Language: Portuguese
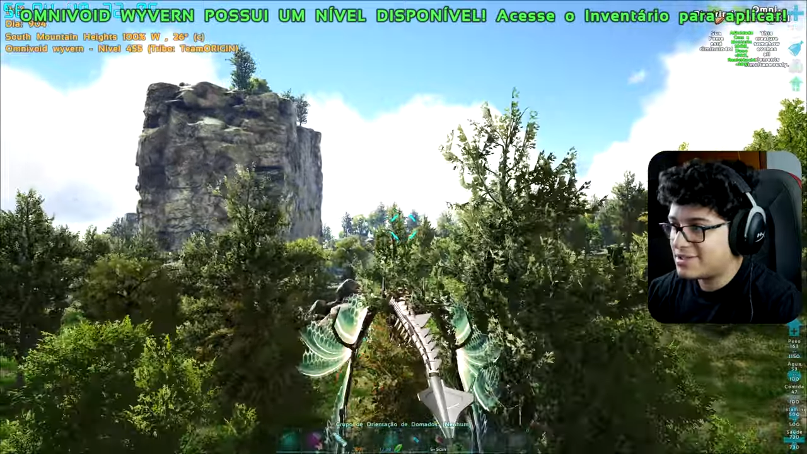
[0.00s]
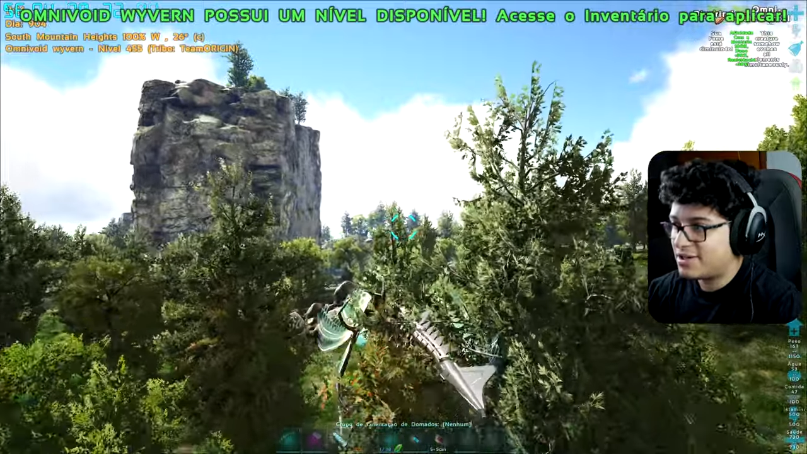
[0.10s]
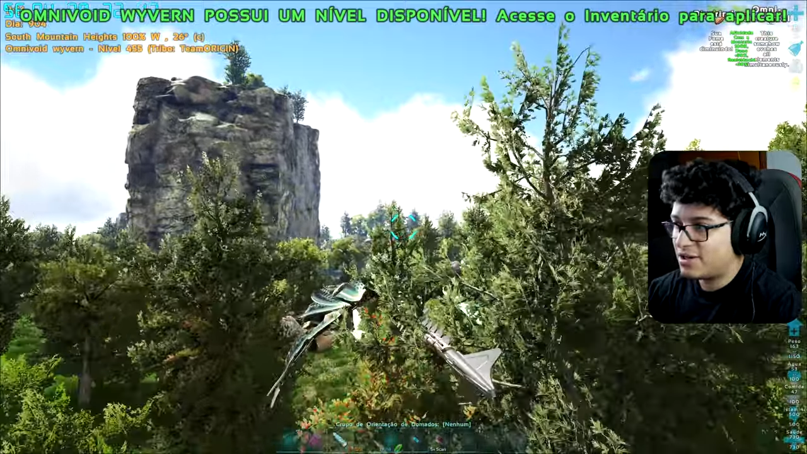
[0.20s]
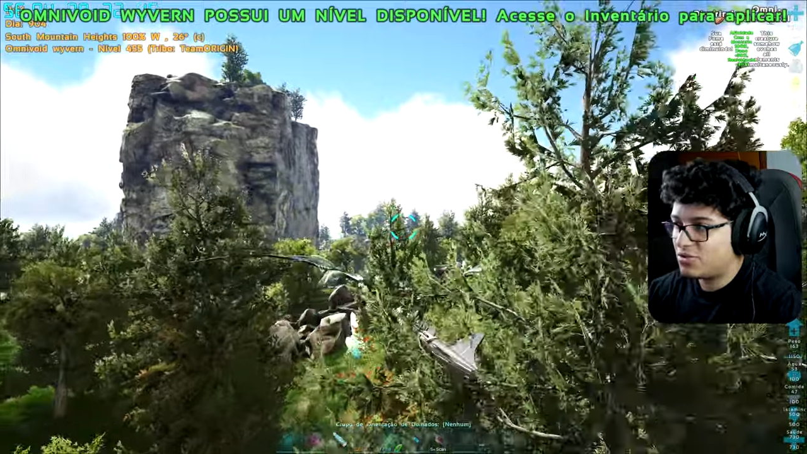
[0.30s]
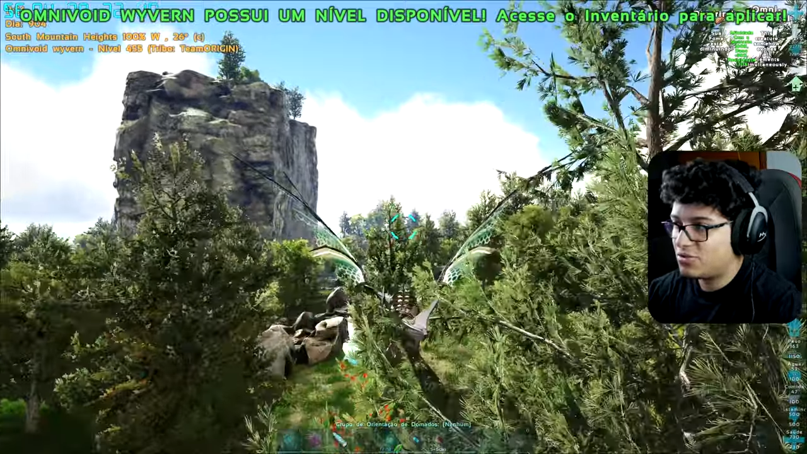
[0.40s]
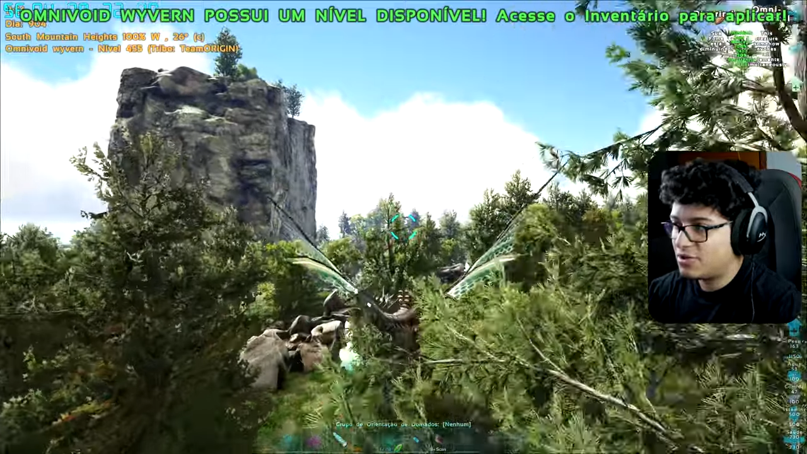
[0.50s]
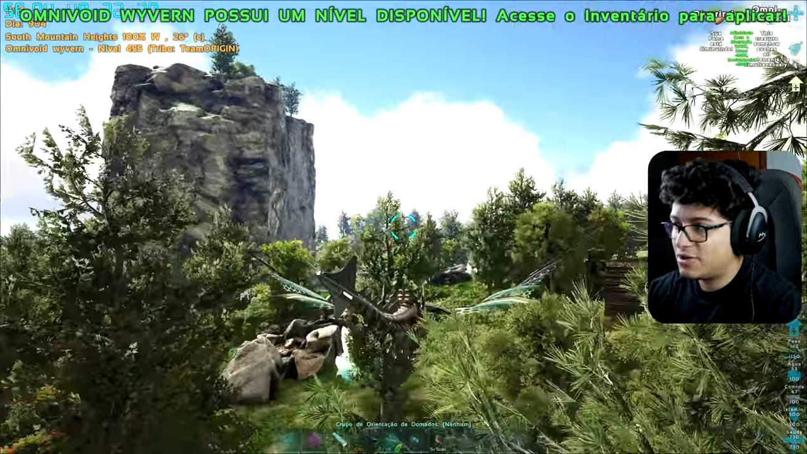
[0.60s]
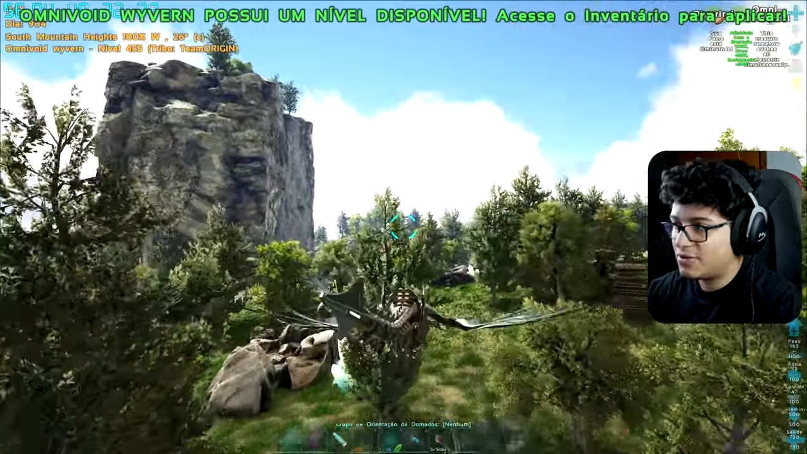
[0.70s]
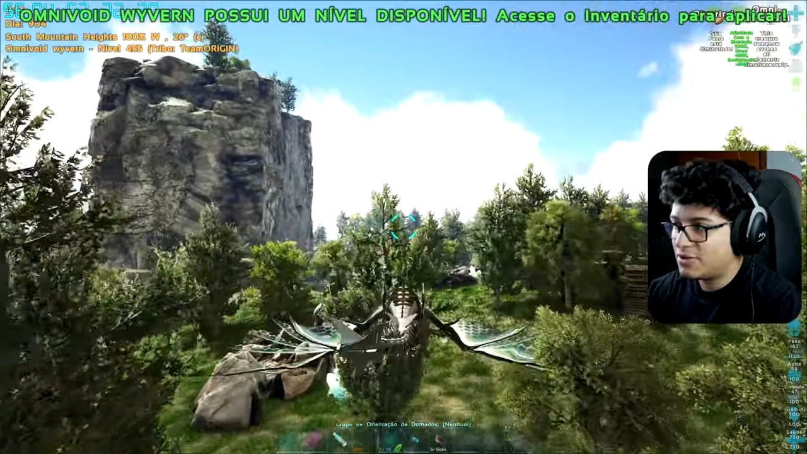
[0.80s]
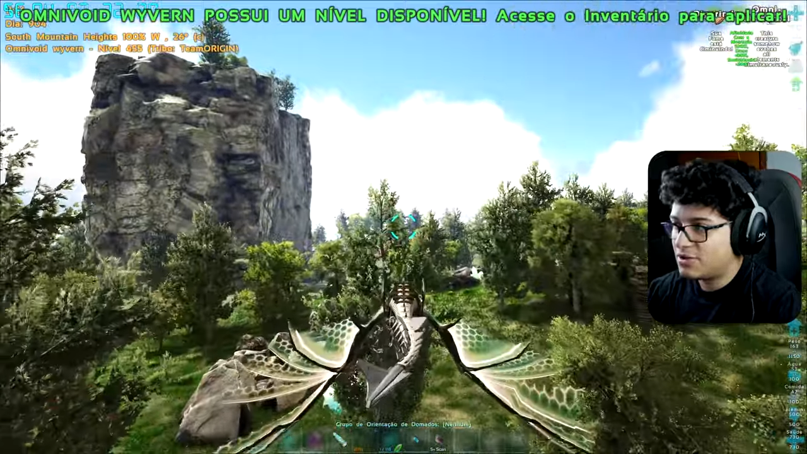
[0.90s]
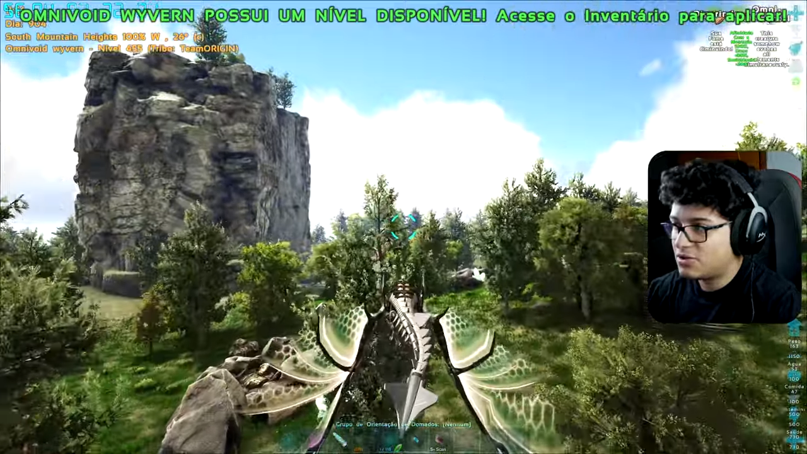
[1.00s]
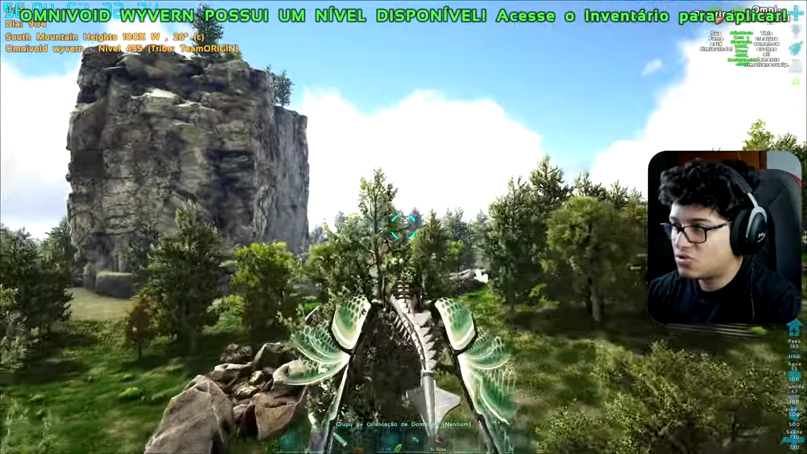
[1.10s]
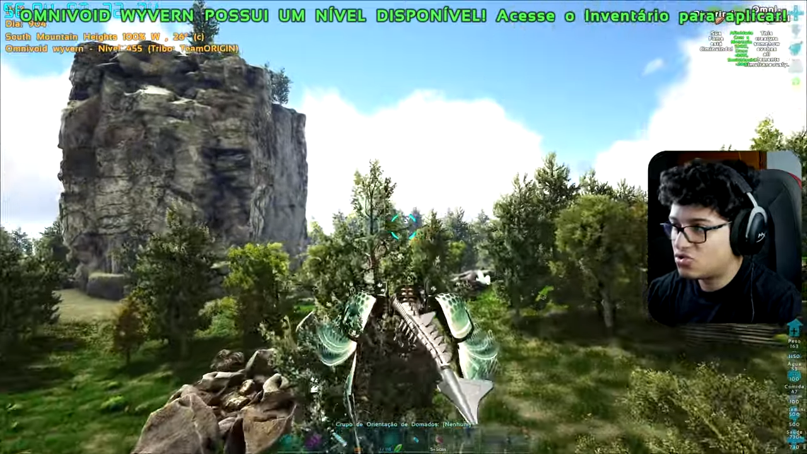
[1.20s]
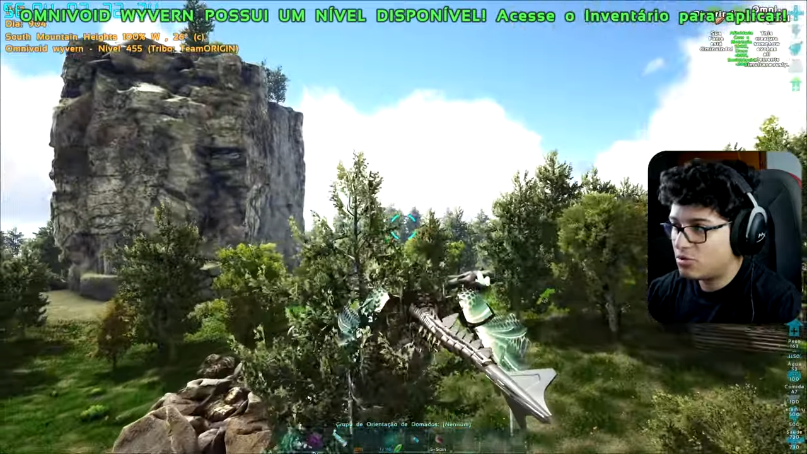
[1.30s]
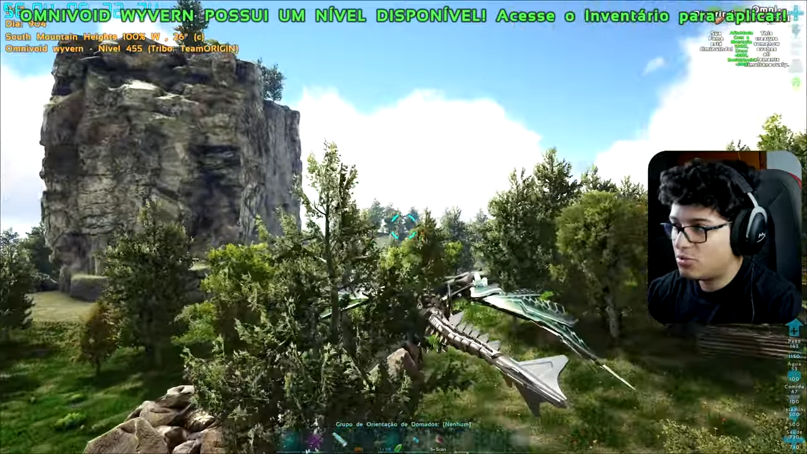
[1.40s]
criatura
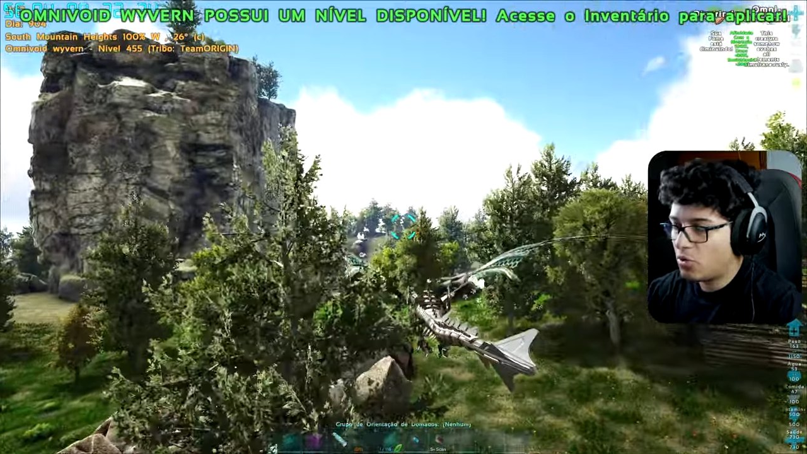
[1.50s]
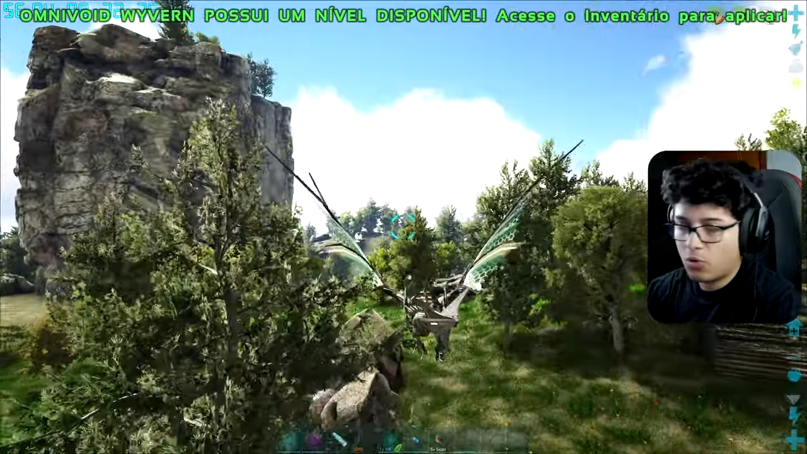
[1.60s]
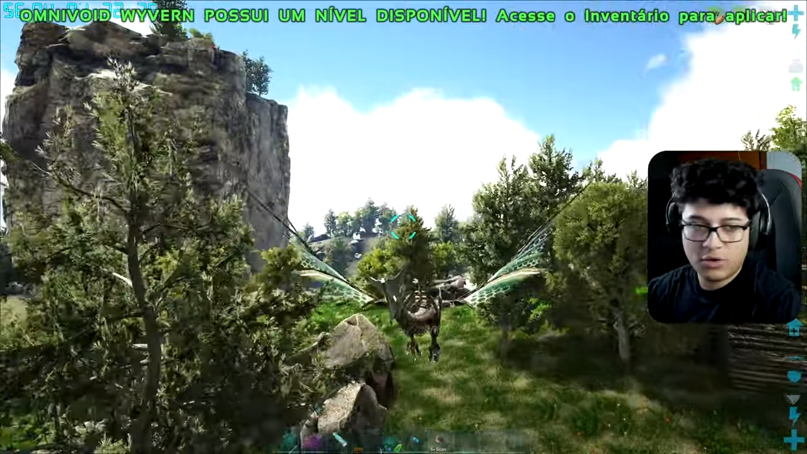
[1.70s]
Somiou.